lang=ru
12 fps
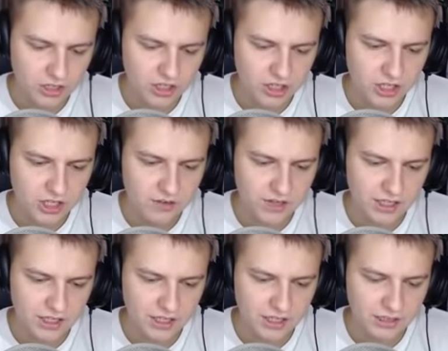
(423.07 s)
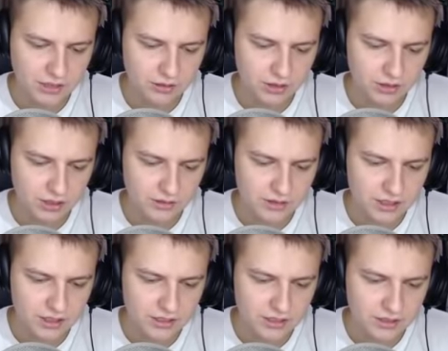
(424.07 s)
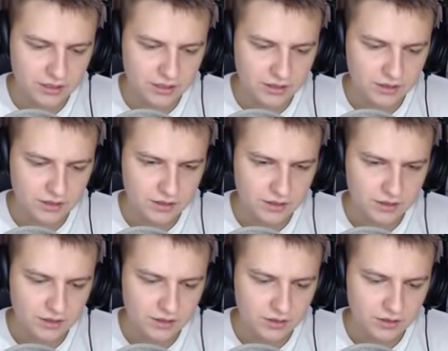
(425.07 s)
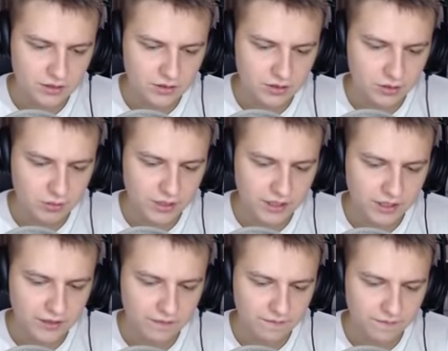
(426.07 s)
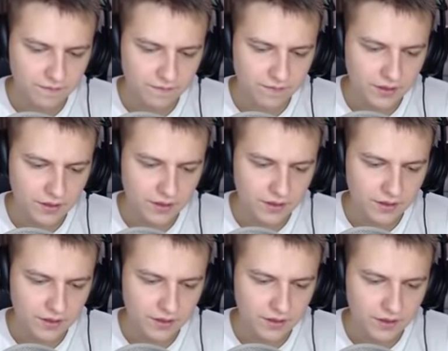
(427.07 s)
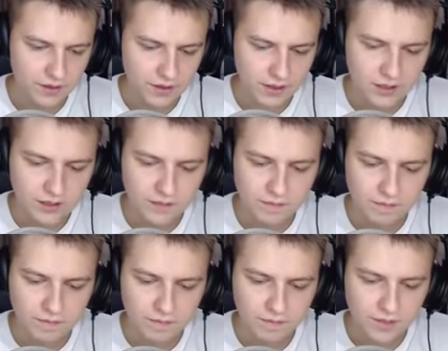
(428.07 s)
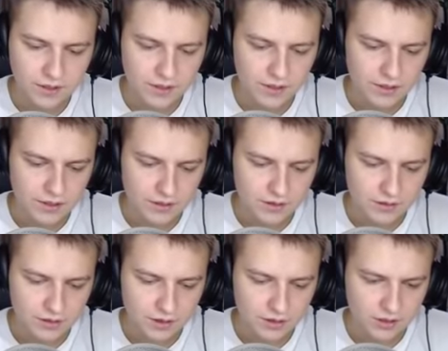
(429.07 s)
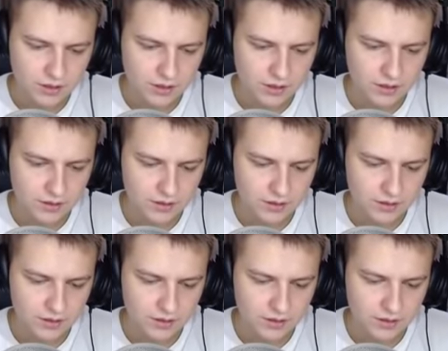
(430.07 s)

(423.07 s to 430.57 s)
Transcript: же они не видят, да, когда вот, вот я встался? Не, не видят. Все, поехали. А. Так. Так, так, так.